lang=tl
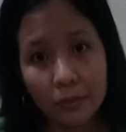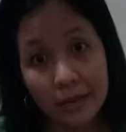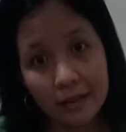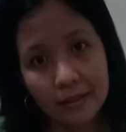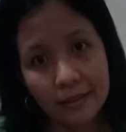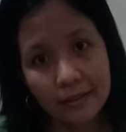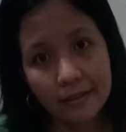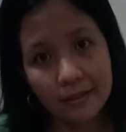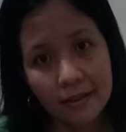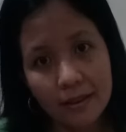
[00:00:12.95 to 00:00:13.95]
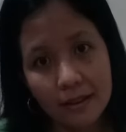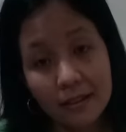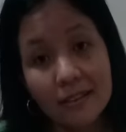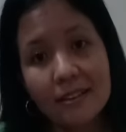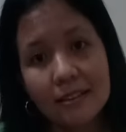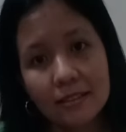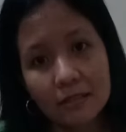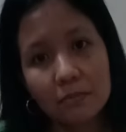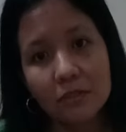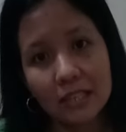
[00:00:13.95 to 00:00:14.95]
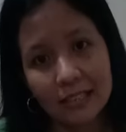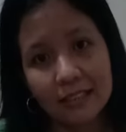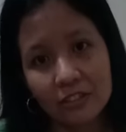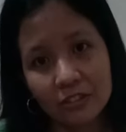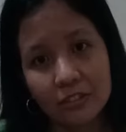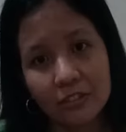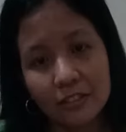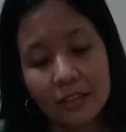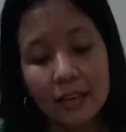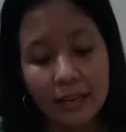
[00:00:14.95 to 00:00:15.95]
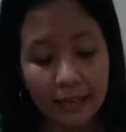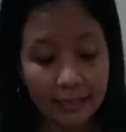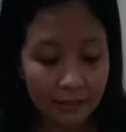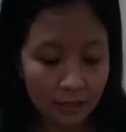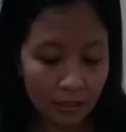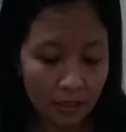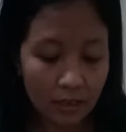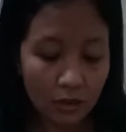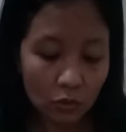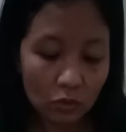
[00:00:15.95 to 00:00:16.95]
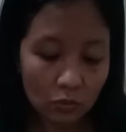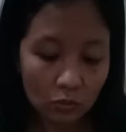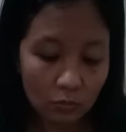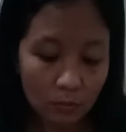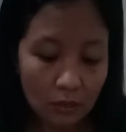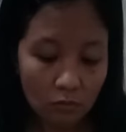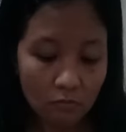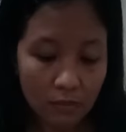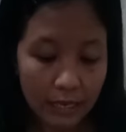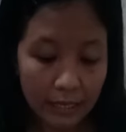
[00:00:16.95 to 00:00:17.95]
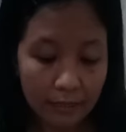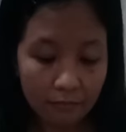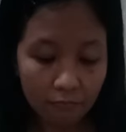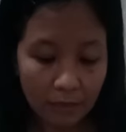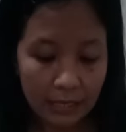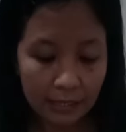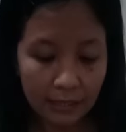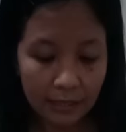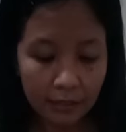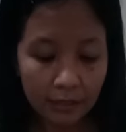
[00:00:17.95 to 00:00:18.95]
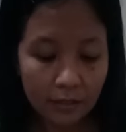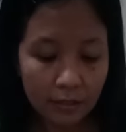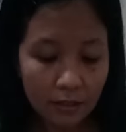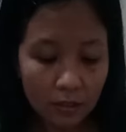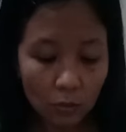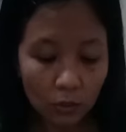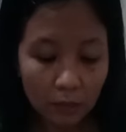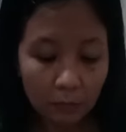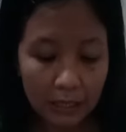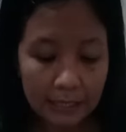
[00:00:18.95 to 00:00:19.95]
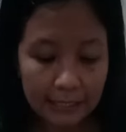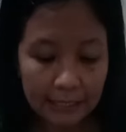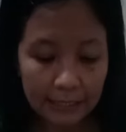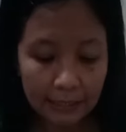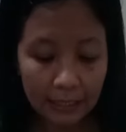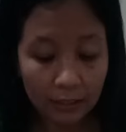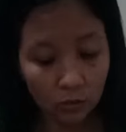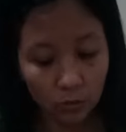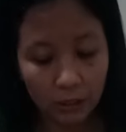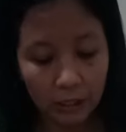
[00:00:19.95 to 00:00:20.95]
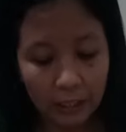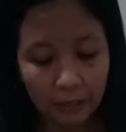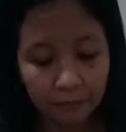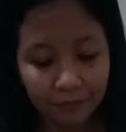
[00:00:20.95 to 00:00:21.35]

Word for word: well, iniisip mo na ngayon. Kasi, gusto ko pang kumain ng pasta. This is a tuna pasta, actually.